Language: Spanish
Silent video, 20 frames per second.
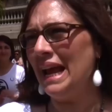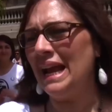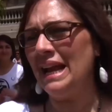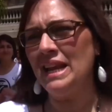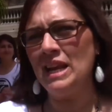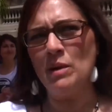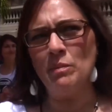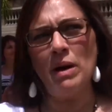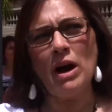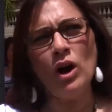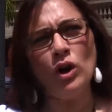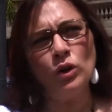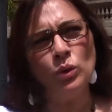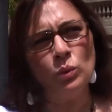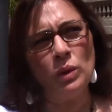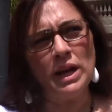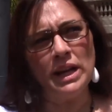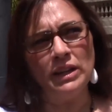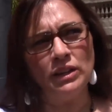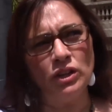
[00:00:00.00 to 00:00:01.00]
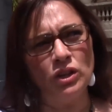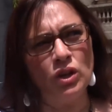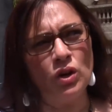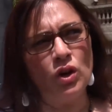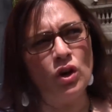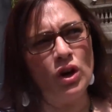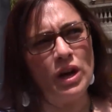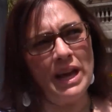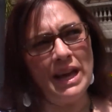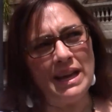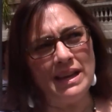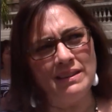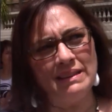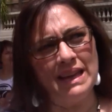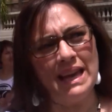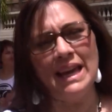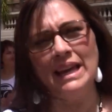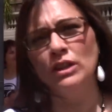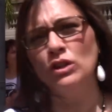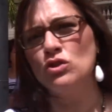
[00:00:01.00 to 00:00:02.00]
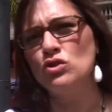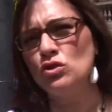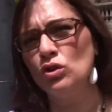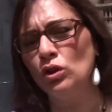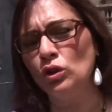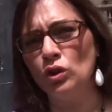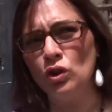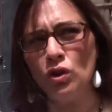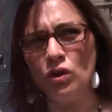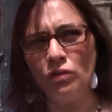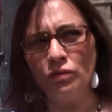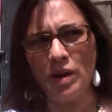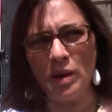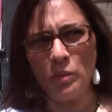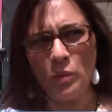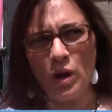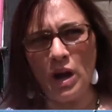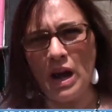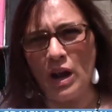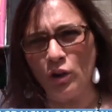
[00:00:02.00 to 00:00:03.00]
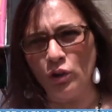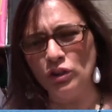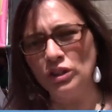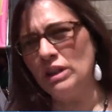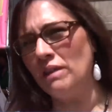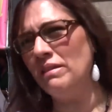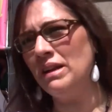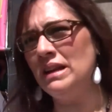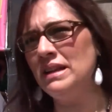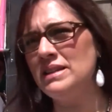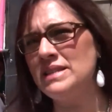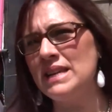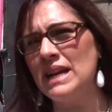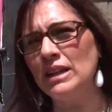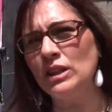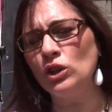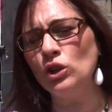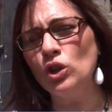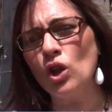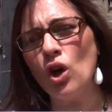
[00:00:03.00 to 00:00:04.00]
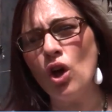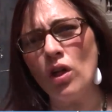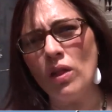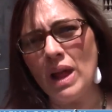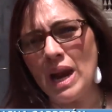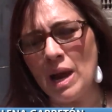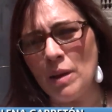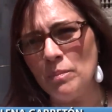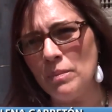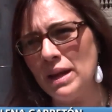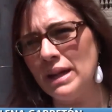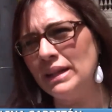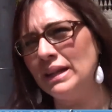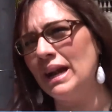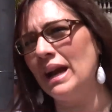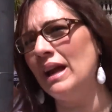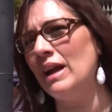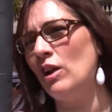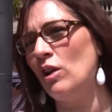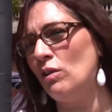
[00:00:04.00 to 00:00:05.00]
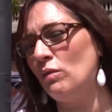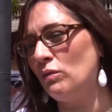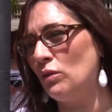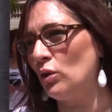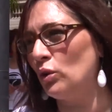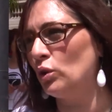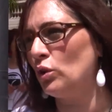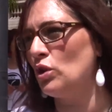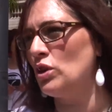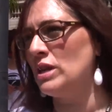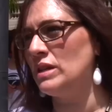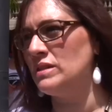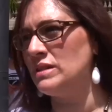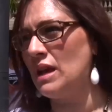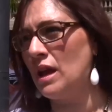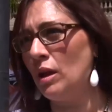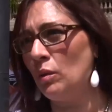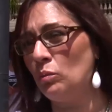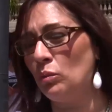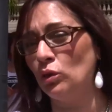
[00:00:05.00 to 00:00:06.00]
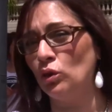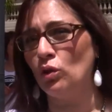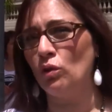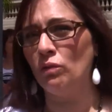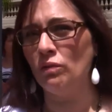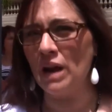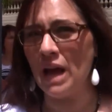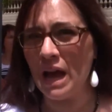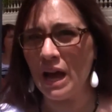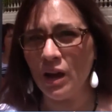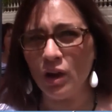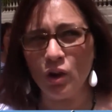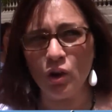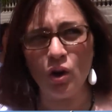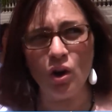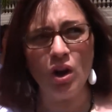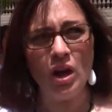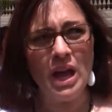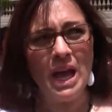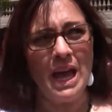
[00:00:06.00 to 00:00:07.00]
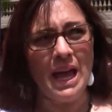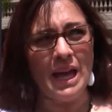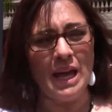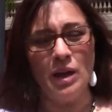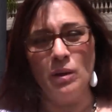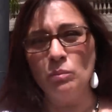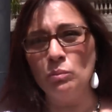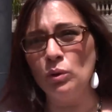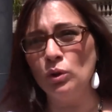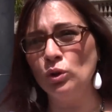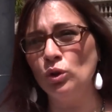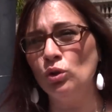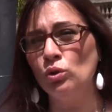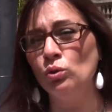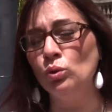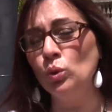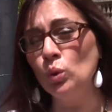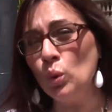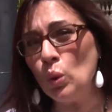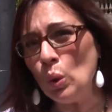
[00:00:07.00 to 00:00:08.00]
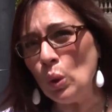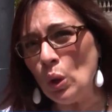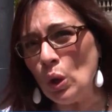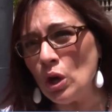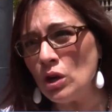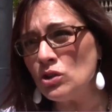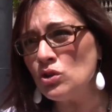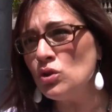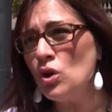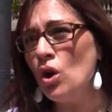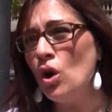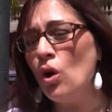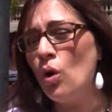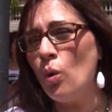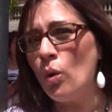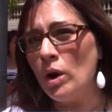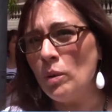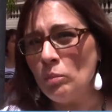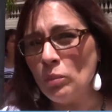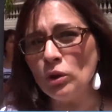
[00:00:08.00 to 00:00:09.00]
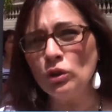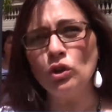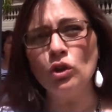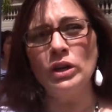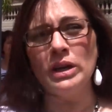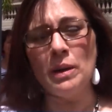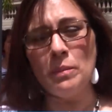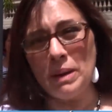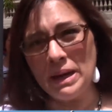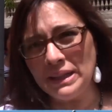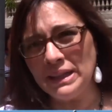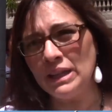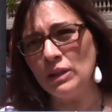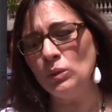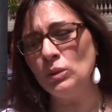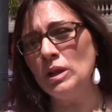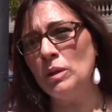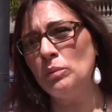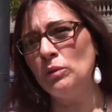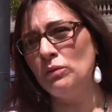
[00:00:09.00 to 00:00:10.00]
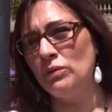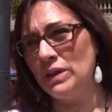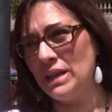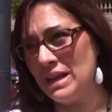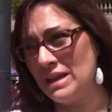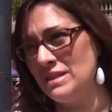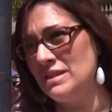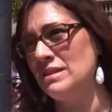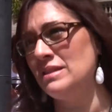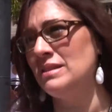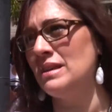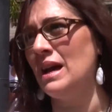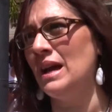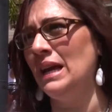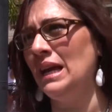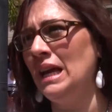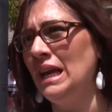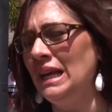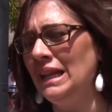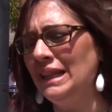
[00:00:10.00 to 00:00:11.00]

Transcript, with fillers: El llamado nuestro es que nosotros vamos a contabilizar todas las marcas en los votos, ya sea en votos blancos, en votos nulos o en votos que marquen una preferencia. Y